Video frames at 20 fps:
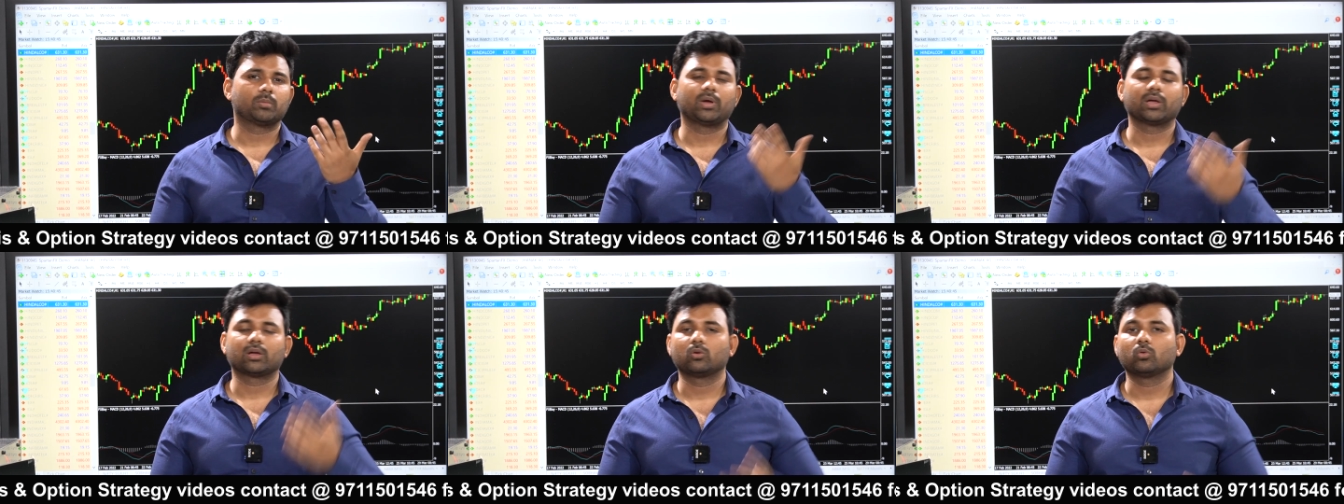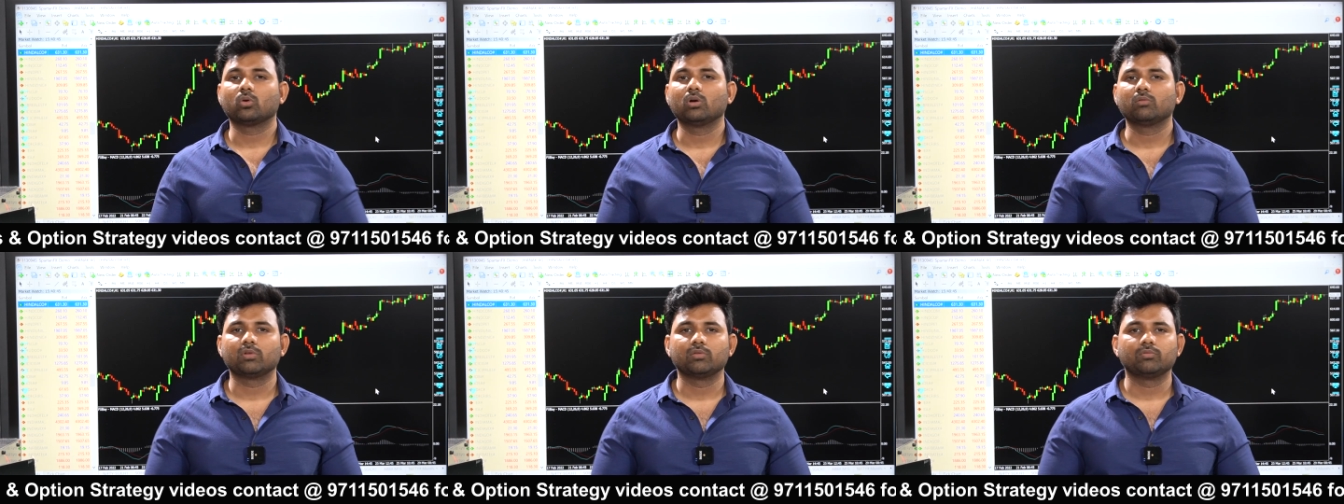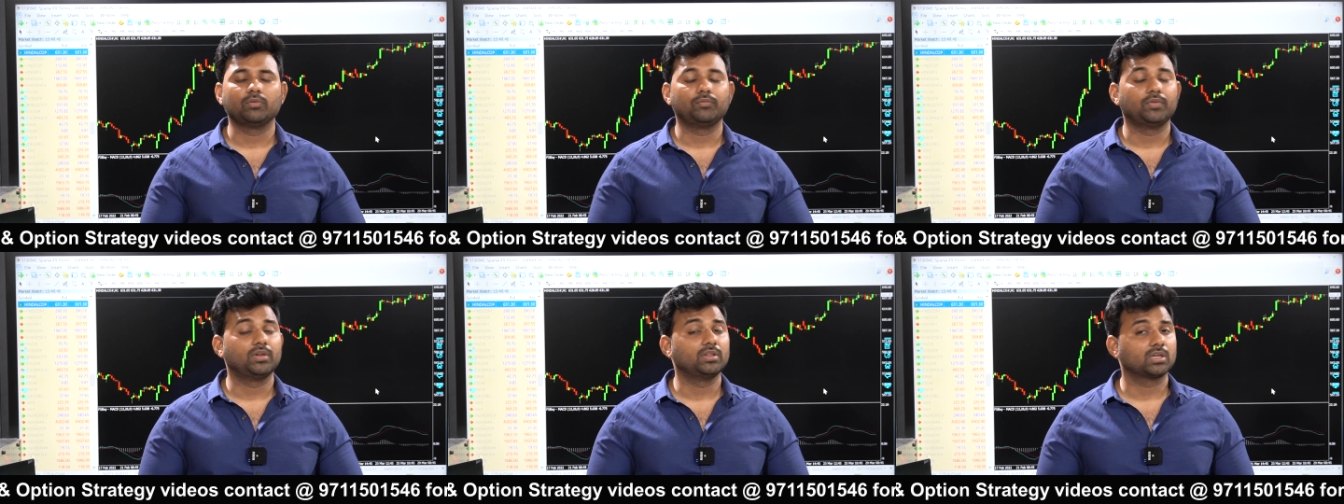बाय करूंगा
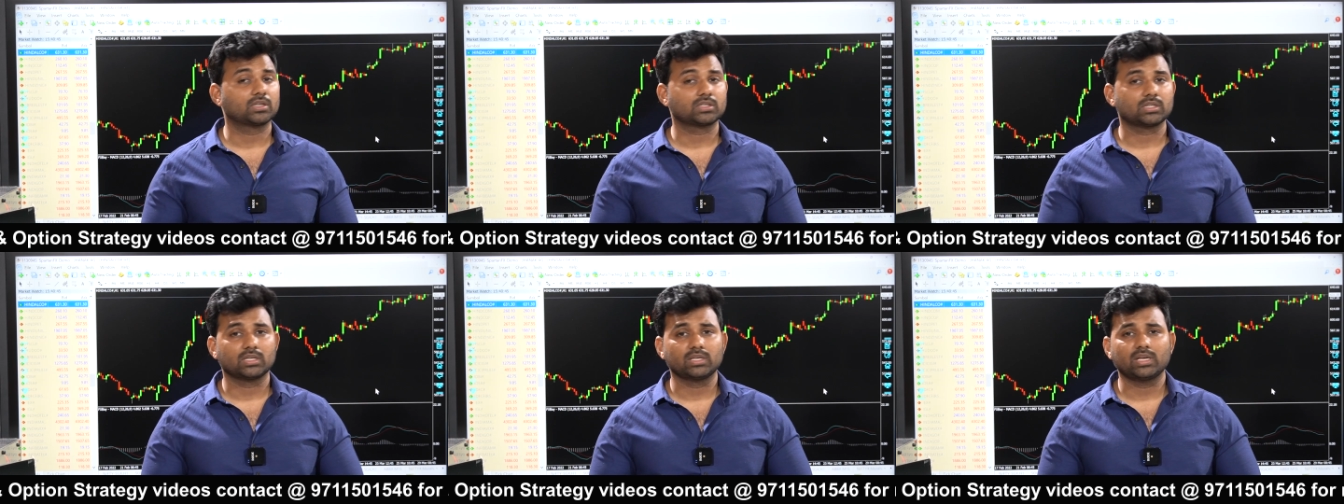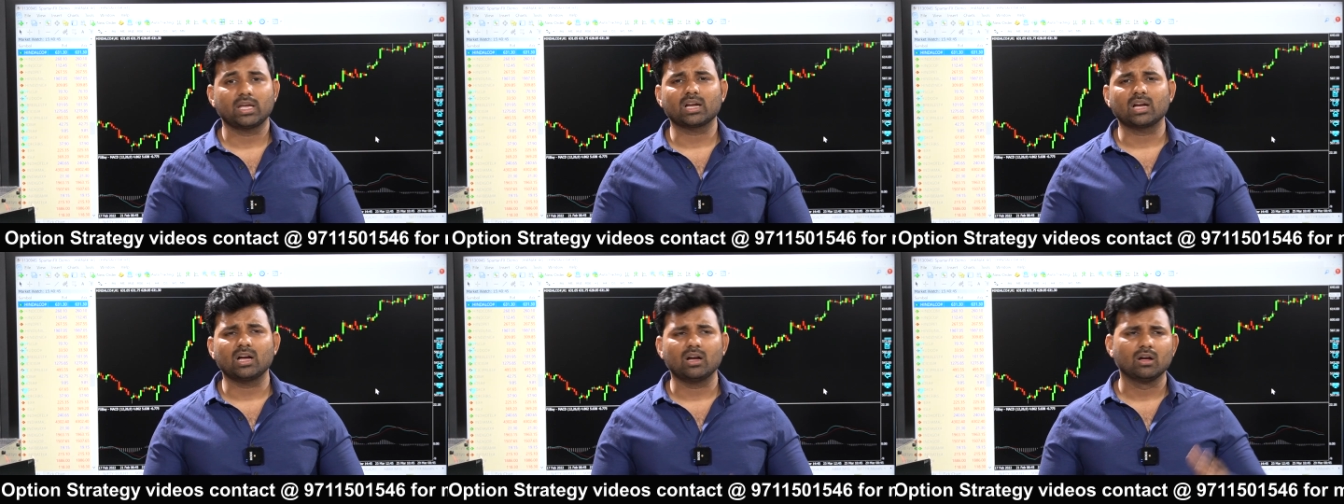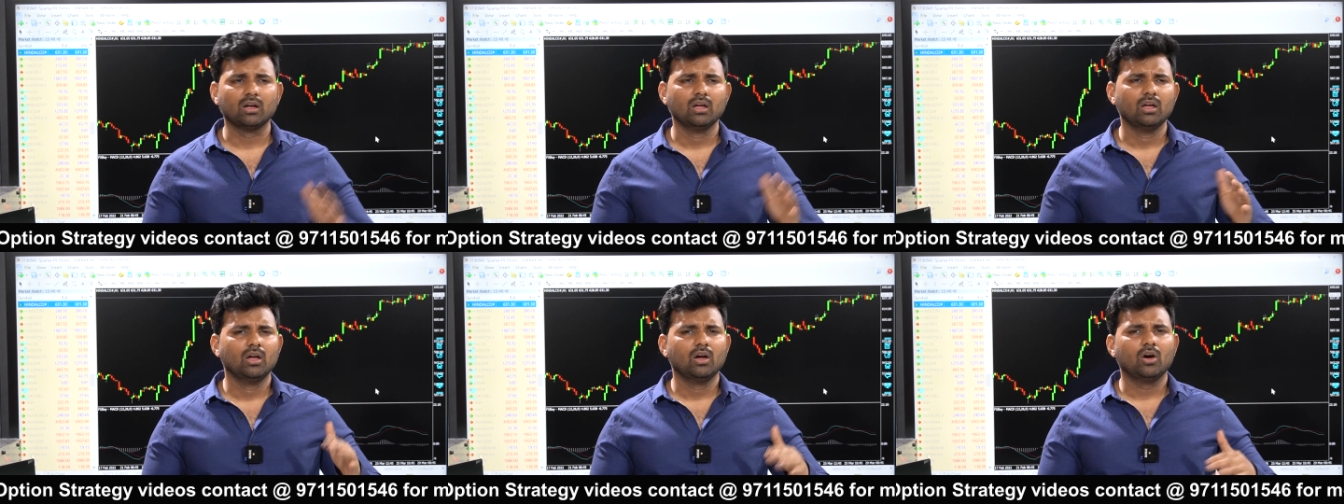150 तक चले जाएगा
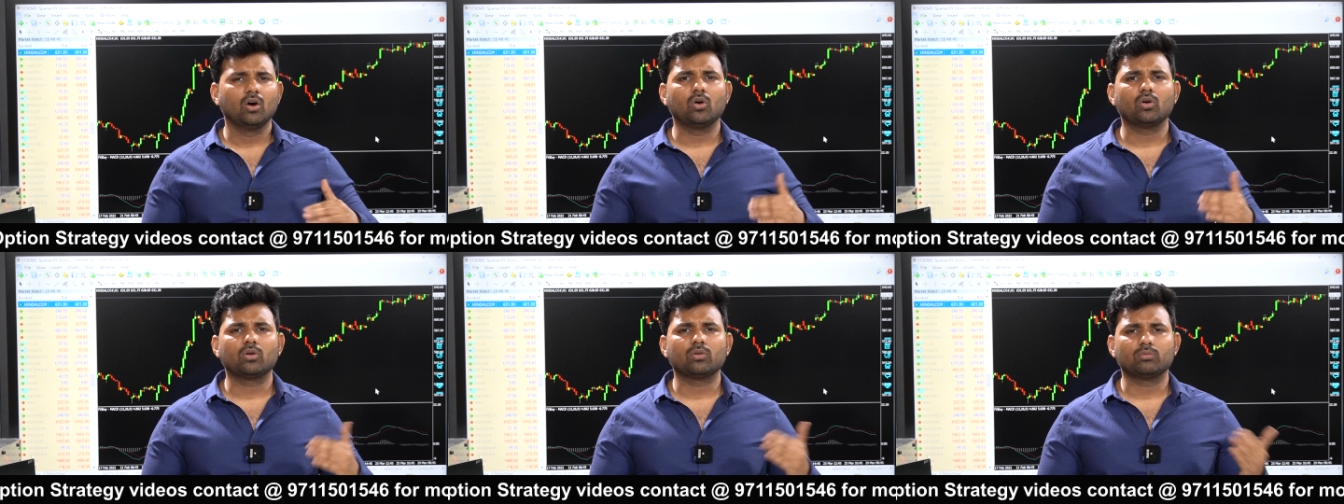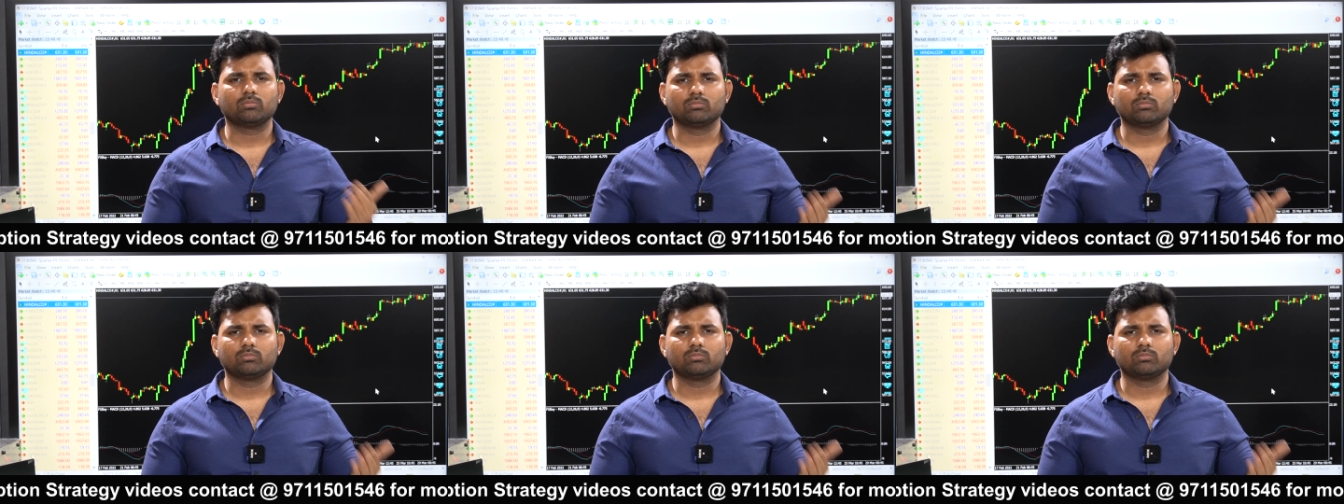और